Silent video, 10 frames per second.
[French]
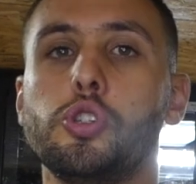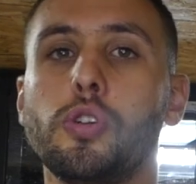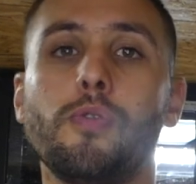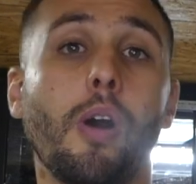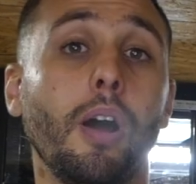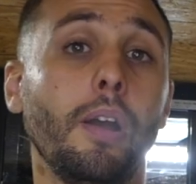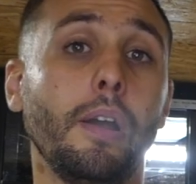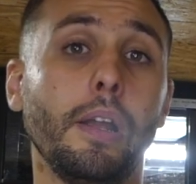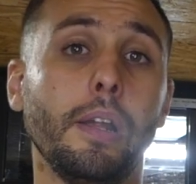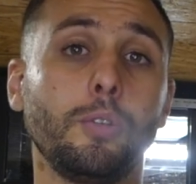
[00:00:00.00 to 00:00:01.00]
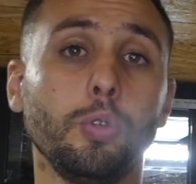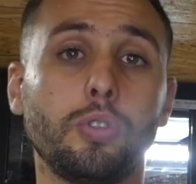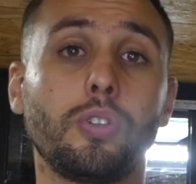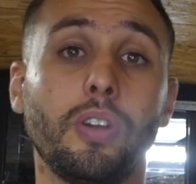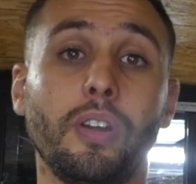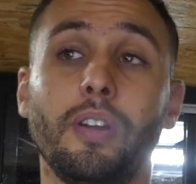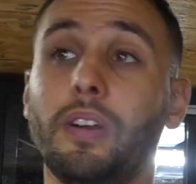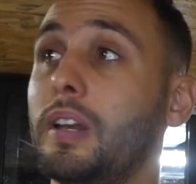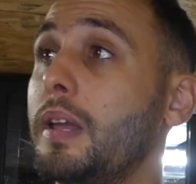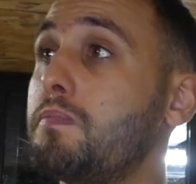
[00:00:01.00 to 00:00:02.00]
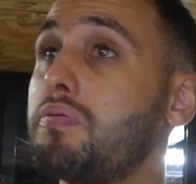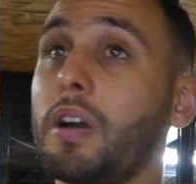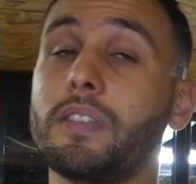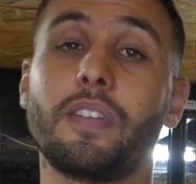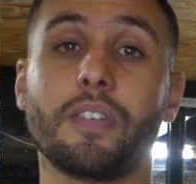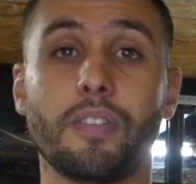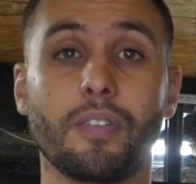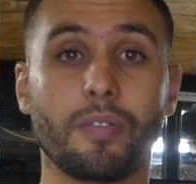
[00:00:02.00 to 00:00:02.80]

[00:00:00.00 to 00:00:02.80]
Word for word: Je vois toutes les boîtes,